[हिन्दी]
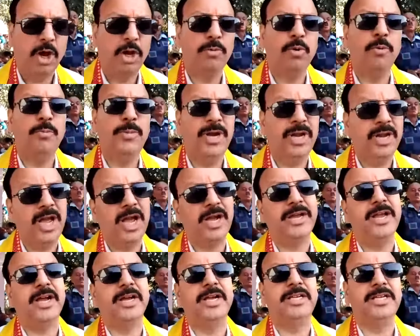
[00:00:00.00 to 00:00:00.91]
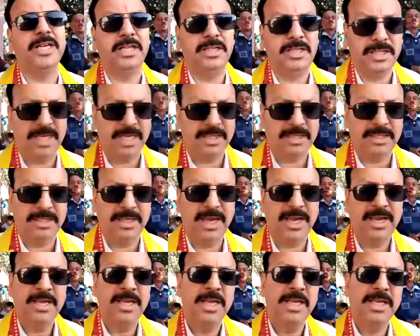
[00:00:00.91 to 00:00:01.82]
और वो बेल आगे आगे चलती
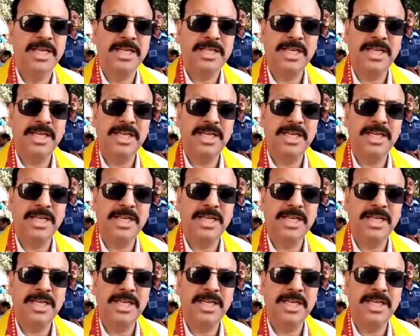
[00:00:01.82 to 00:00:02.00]
रहती है